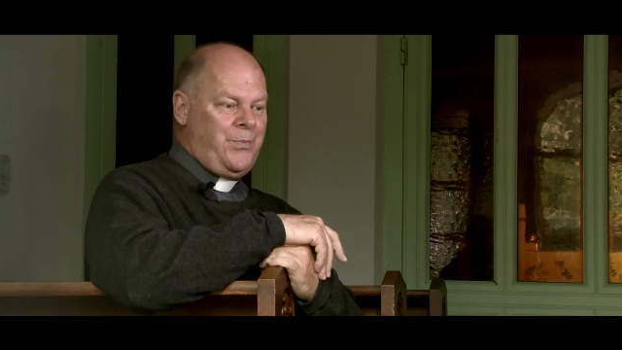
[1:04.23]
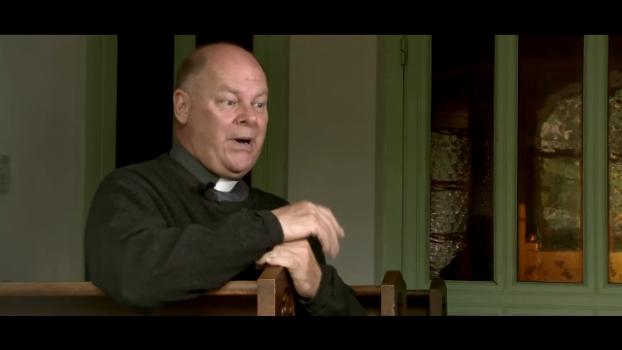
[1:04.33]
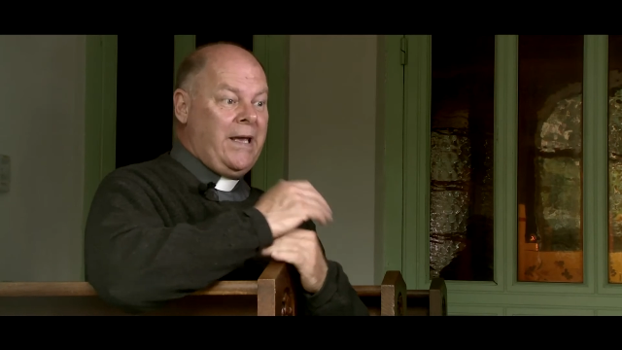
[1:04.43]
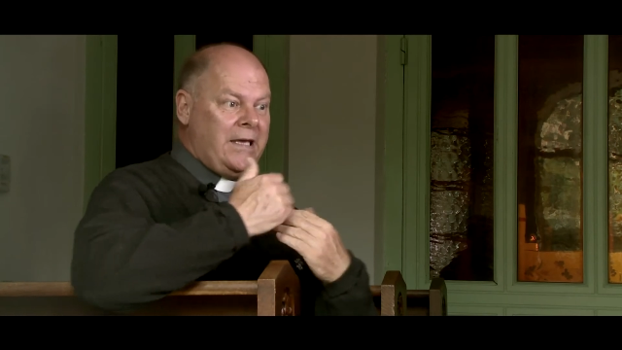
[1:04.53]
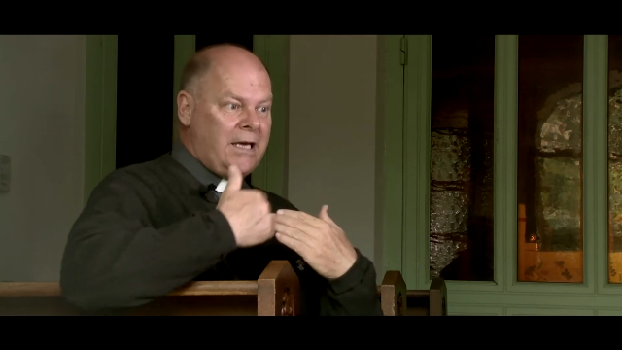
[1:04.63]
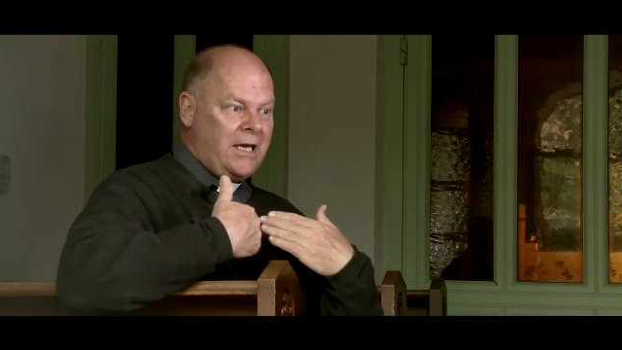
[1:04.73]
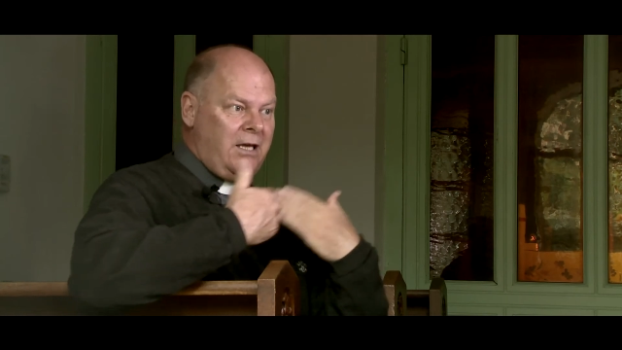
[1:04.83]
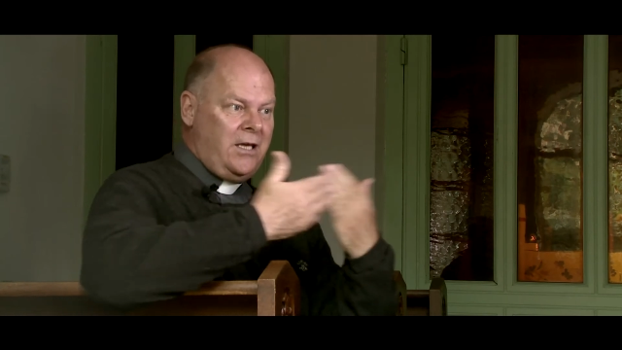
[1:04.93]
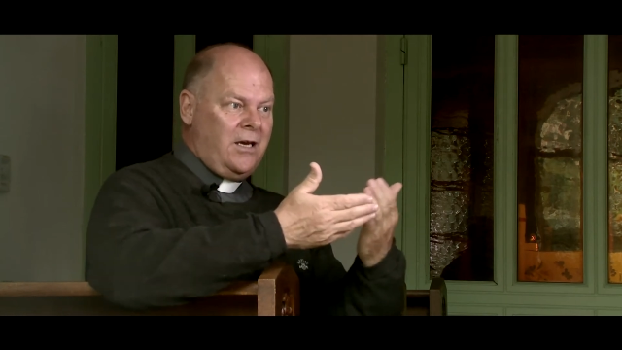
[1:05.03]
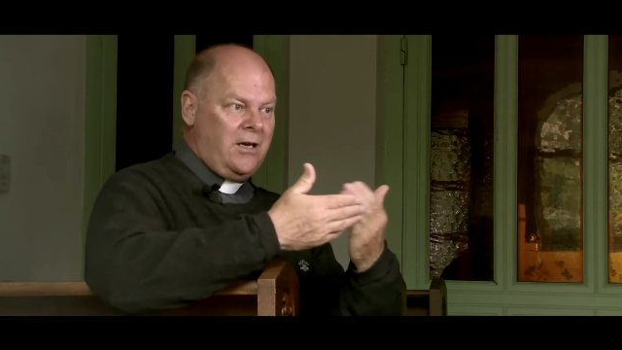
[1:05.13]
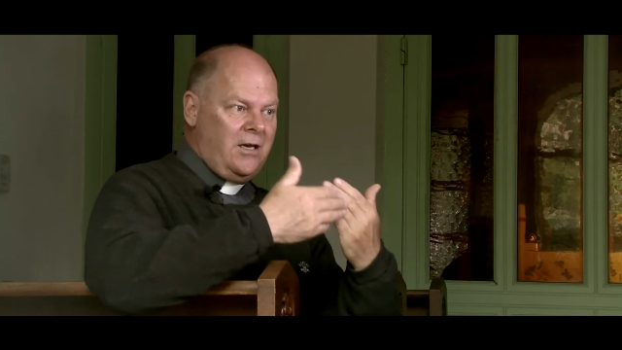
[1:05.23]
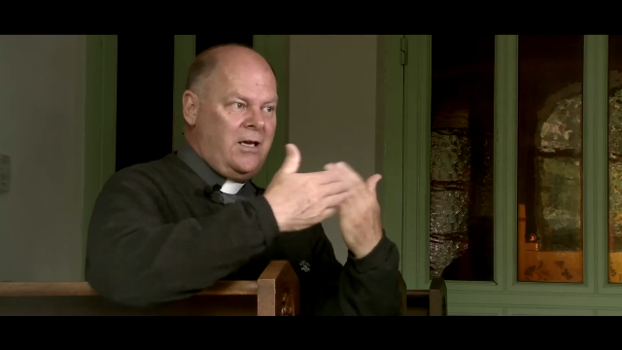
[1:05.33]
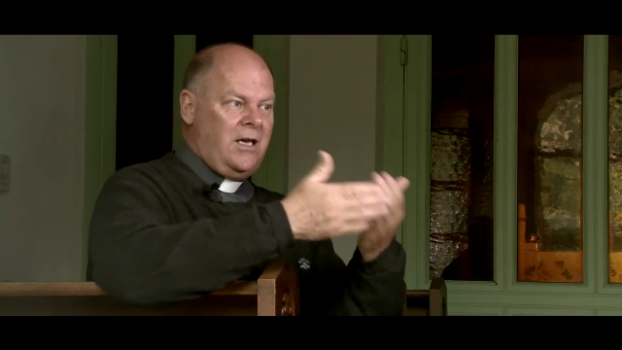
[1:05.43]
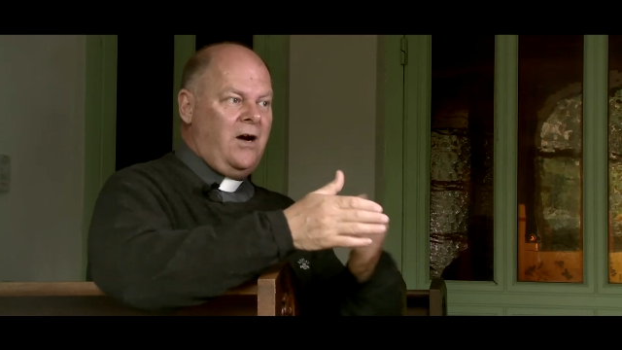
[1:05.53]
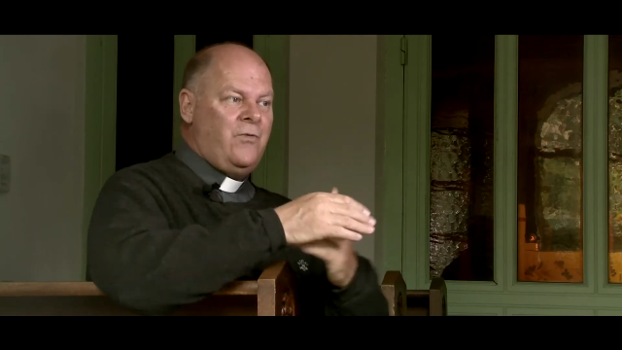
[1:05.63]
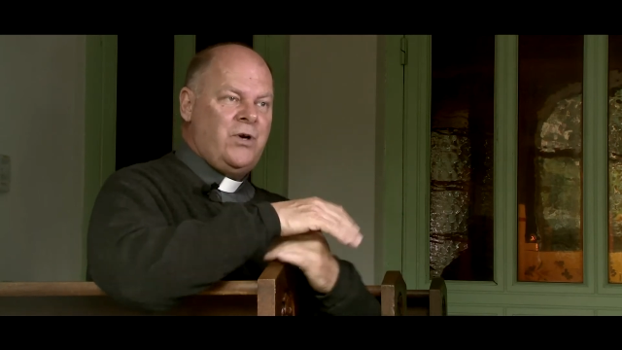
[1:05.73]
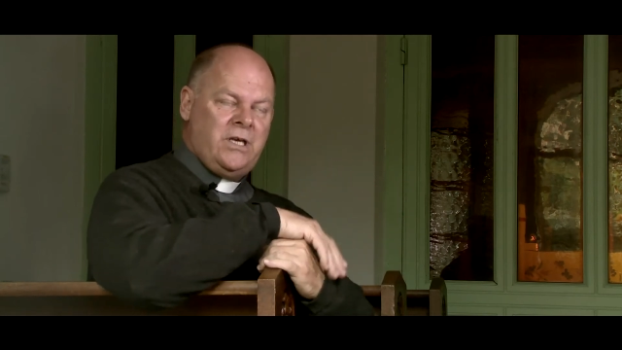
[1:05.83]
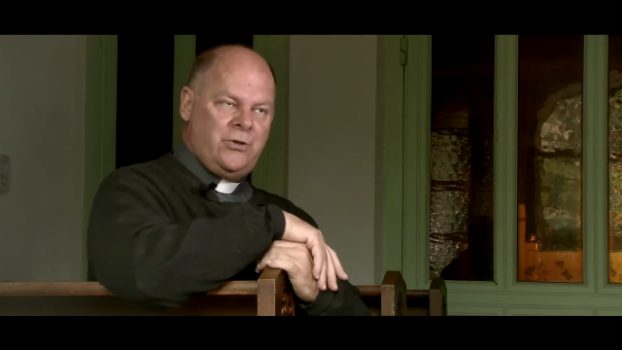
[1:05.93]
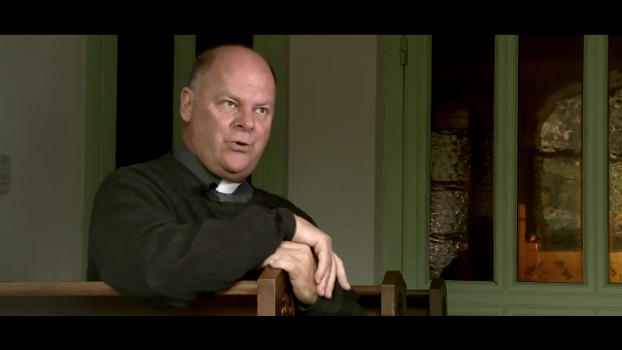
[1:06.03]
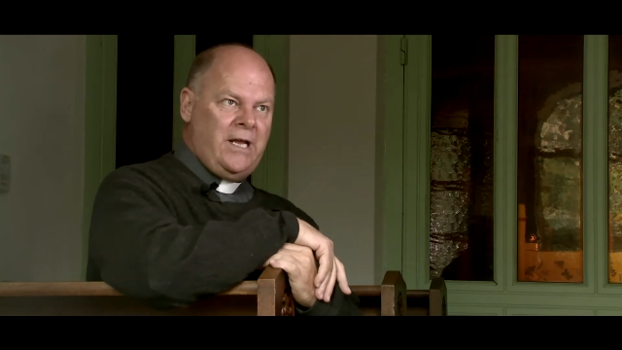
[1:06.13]
pas écrire et
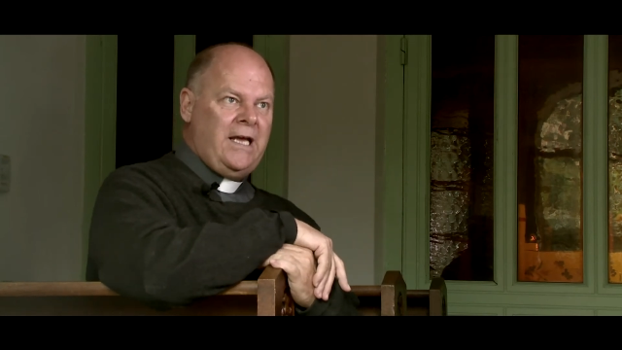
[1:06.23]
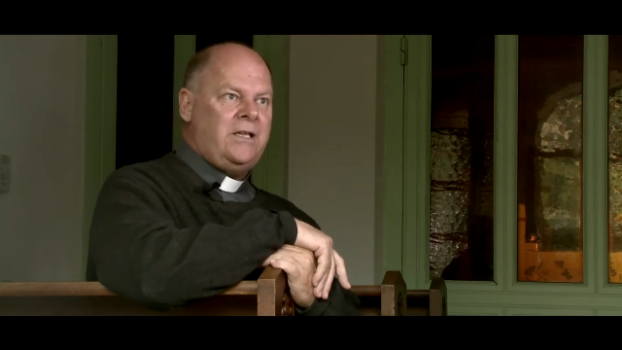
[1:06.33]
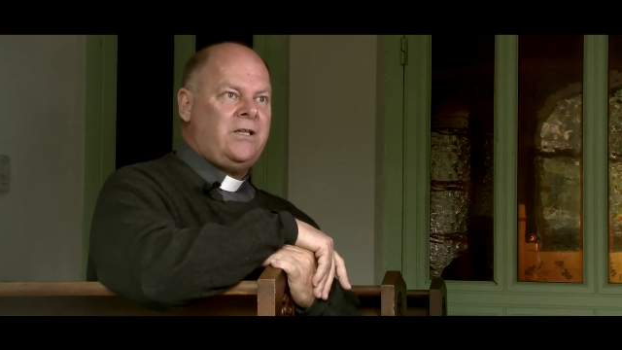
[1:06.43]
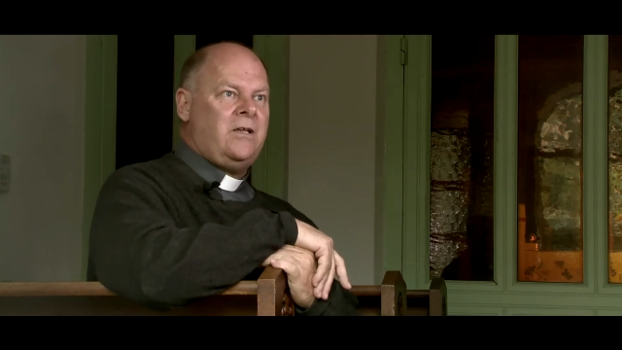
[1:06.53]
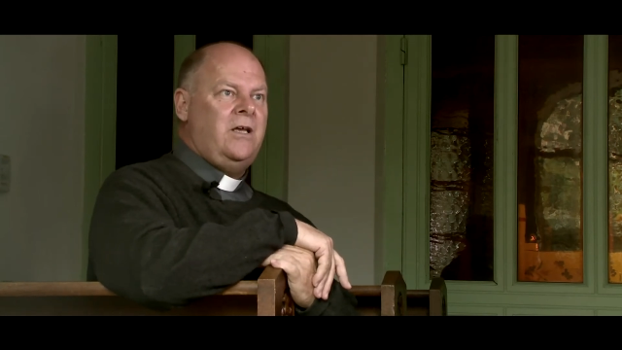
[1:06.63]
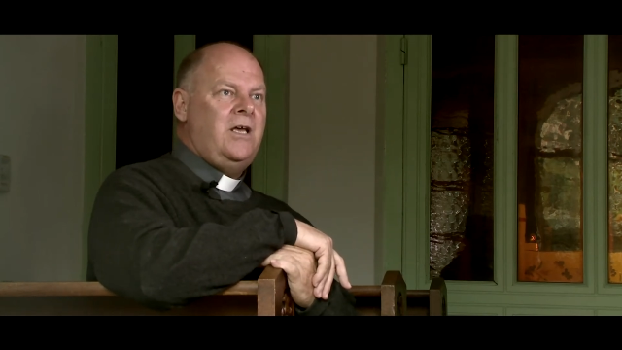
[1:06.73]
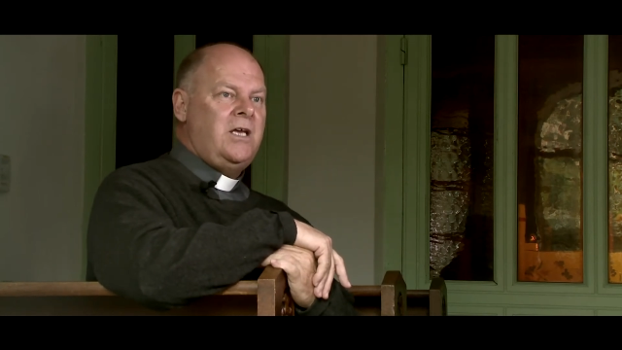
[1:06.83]
envoyer de lettres.